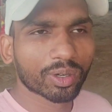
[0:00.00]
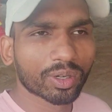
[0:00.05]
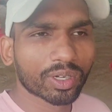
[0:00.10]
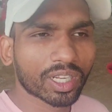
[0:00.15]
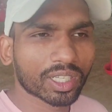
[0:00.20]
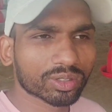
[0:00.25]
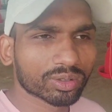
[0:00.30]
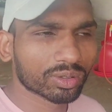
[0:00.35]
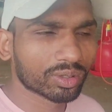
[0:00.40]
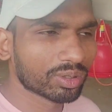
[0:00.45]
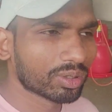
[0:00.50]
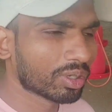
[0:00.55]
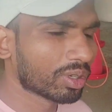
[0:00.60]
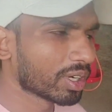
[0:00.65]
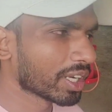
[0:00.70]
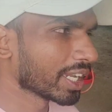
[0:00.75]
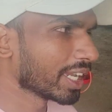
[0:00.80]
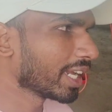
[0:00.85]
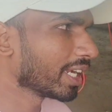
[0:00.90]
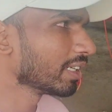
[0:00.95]
होना शुरू
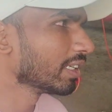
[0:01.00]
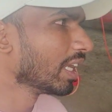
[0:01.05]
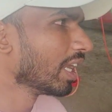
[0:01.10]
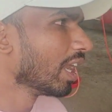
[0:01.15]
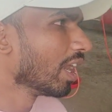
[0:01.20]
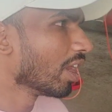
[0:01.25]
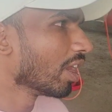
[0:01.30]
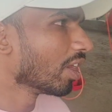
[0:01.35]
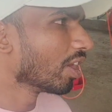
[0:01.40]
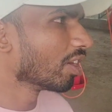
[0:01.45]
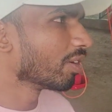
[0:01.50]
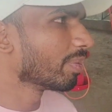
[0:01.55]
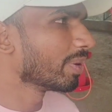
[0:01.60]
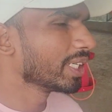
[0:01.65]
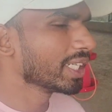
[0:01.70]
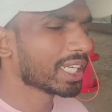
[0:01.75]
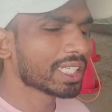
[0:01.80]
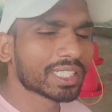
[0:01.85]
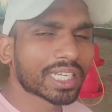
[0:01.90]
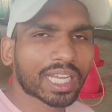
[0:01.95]
हो गया और
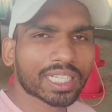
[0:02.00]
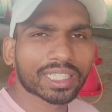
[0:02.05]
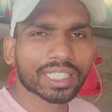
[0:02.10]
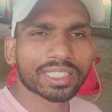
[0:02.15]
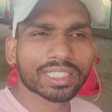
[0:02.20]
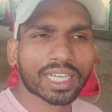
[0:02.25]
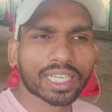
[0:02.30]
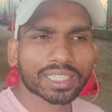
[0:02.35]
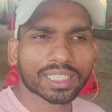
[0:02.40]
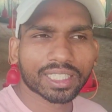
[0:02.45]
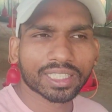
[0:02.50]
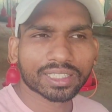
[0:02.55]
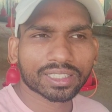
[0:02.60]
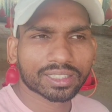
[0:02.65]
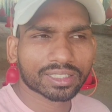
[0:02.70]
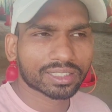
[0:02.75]
भैया जाते जाते